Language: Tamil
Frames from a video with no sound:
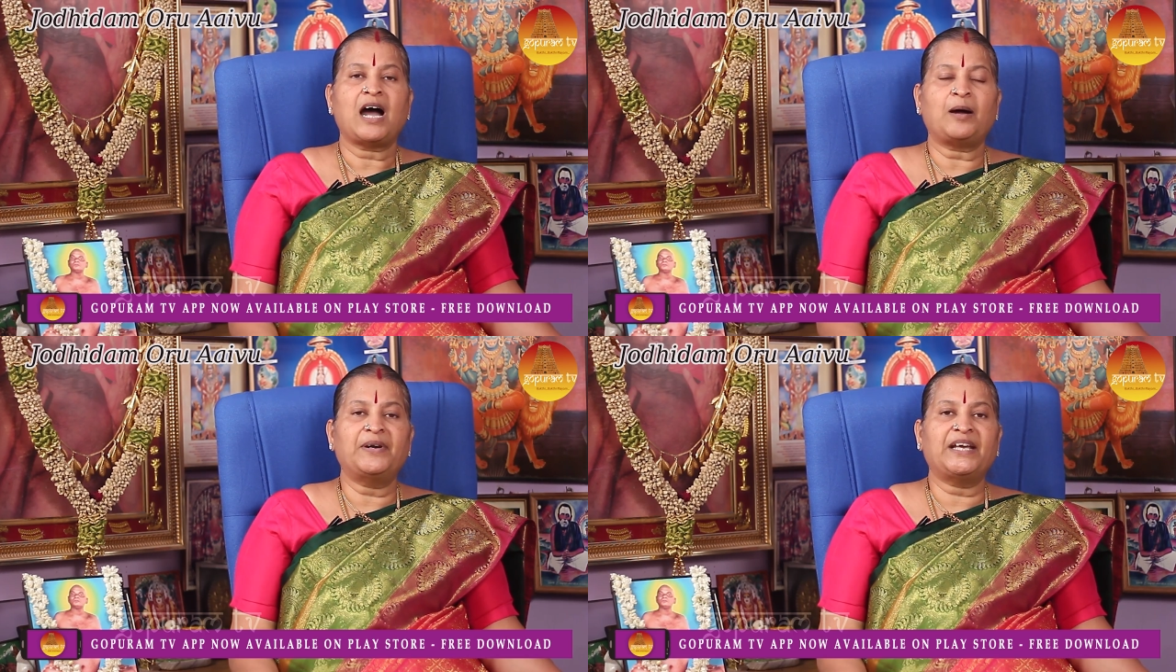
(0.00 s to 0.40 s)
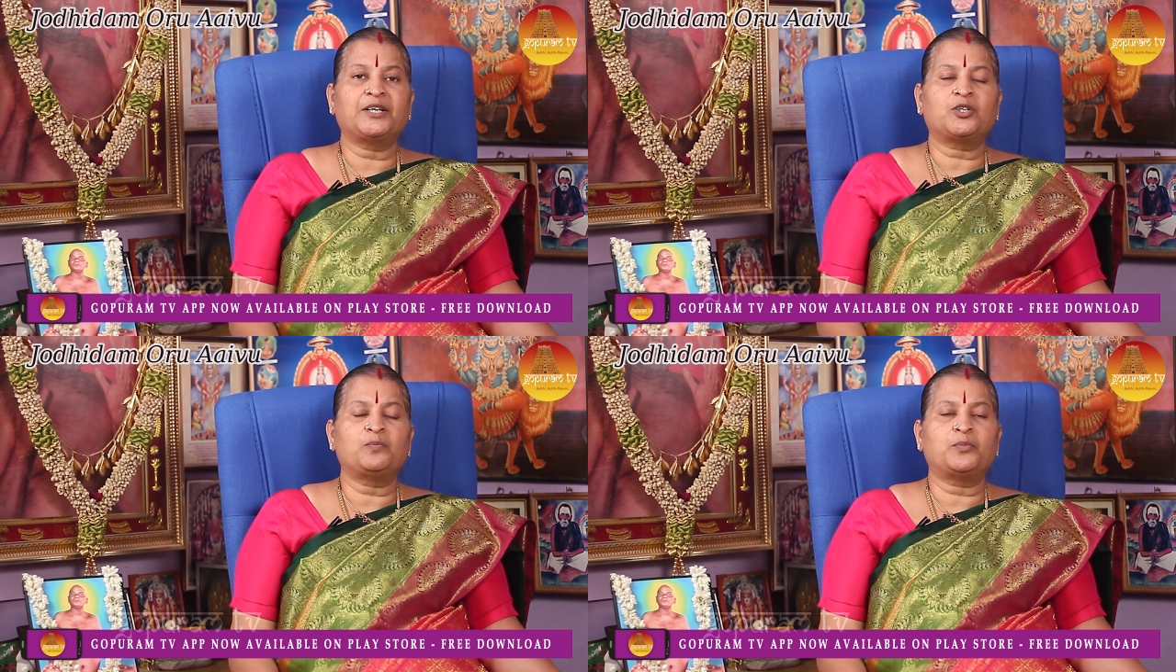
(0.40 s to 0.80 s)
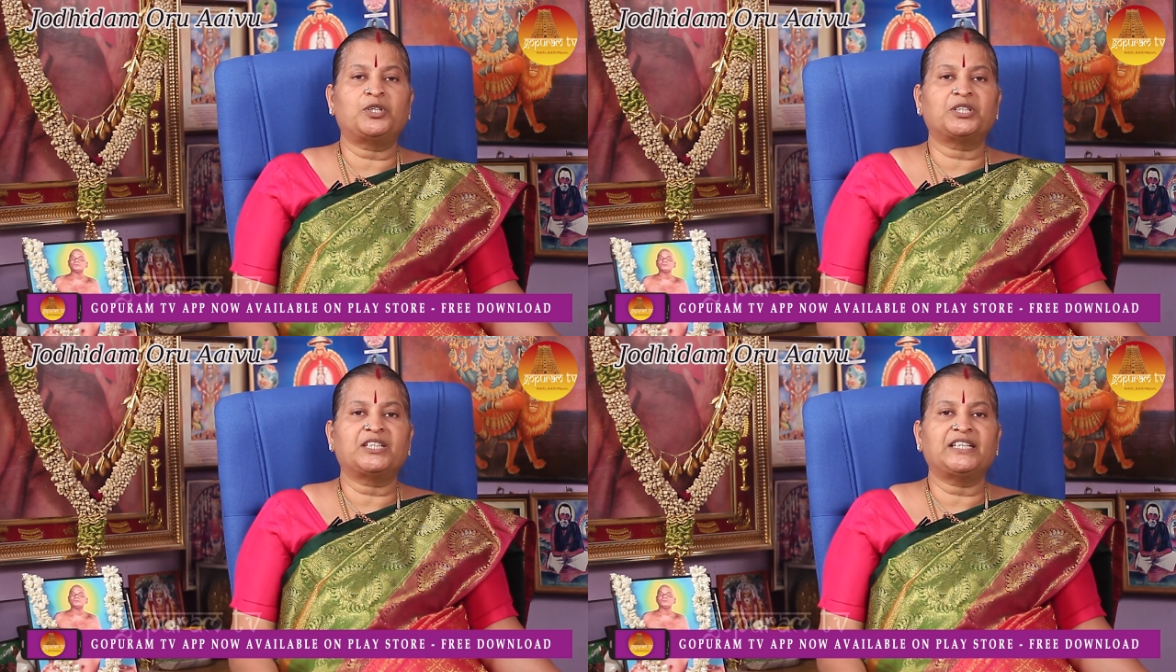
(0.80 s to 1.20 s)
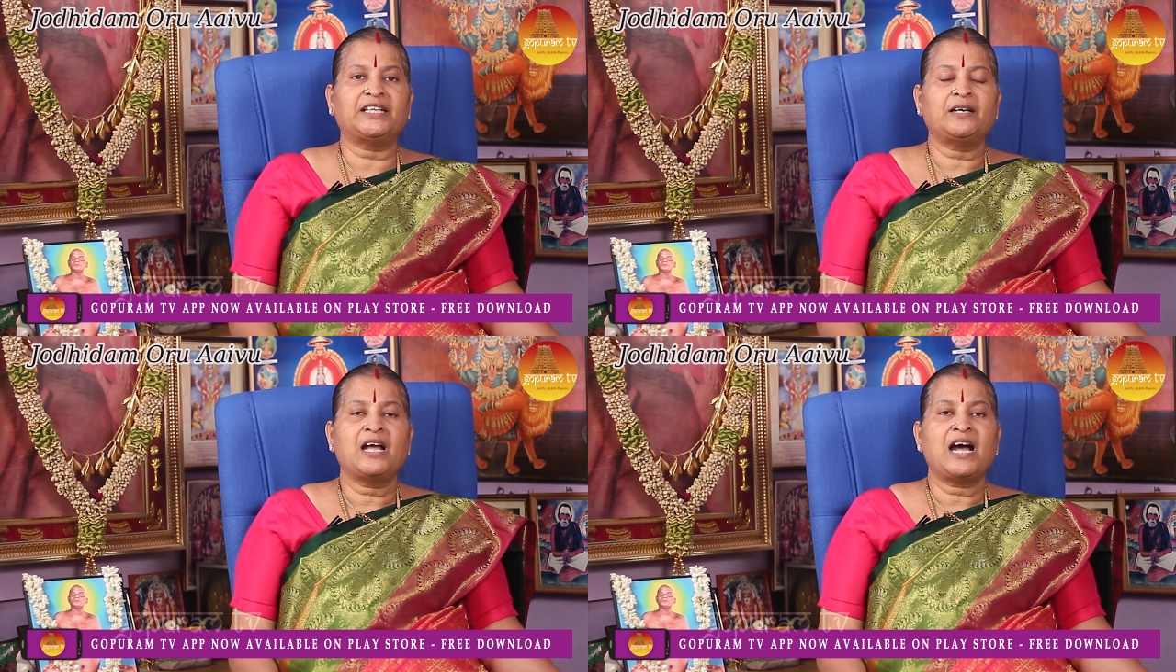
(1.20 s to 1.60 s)
அப்படி இருக்கும் பொழுது
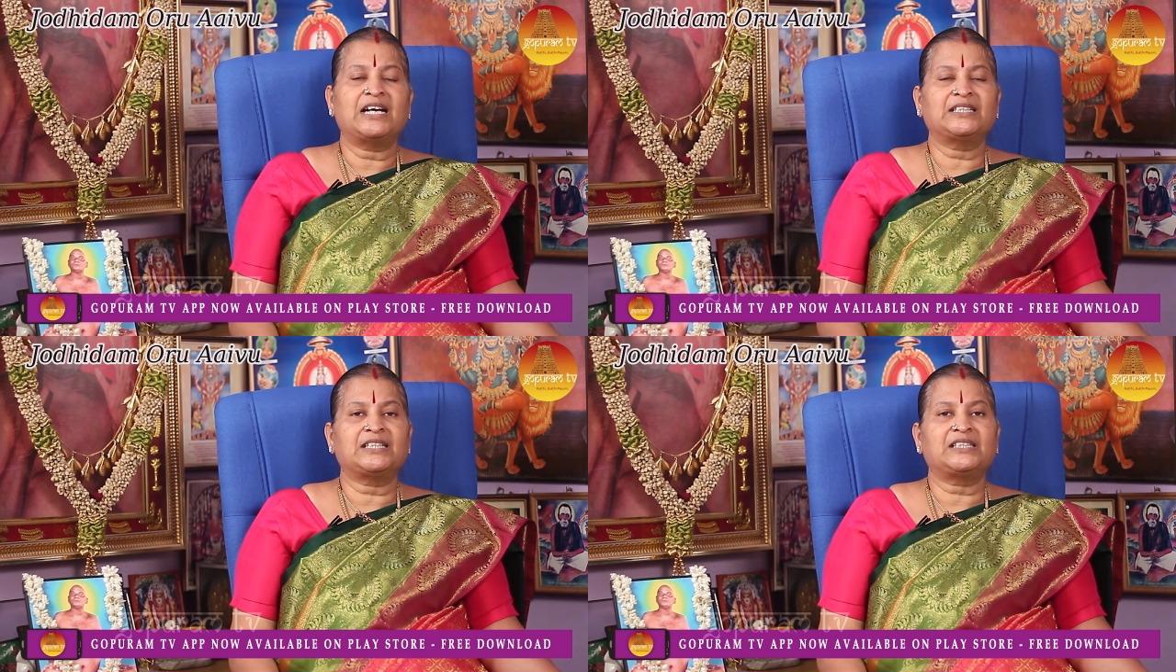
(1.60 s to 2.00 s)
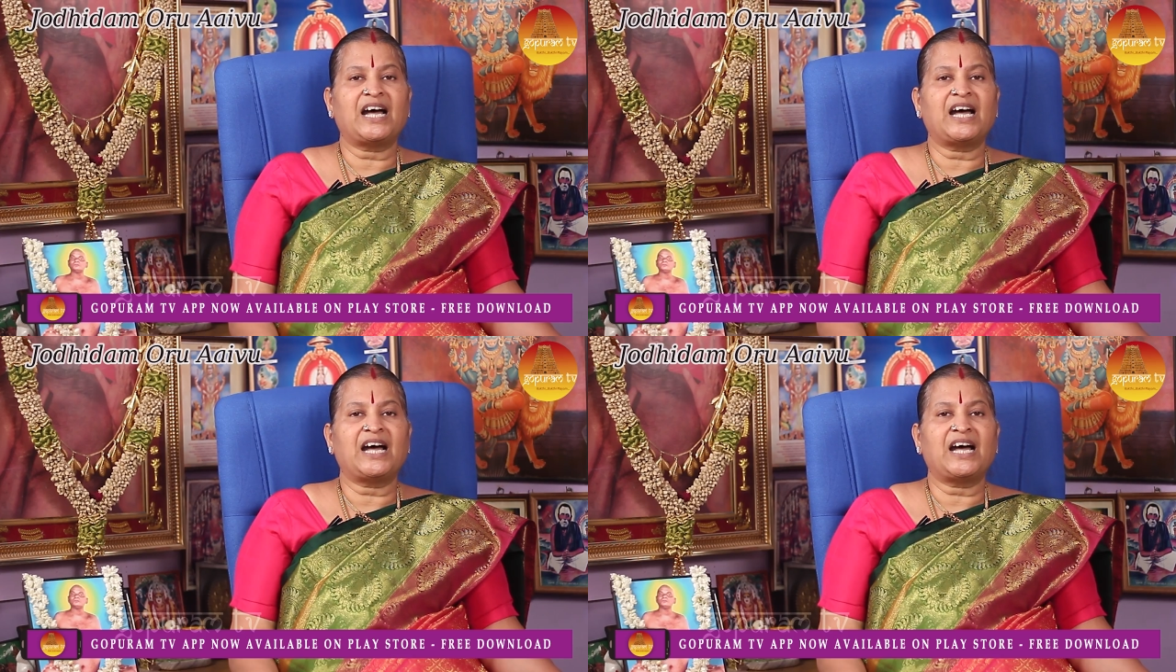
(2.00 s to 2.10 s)
அந்த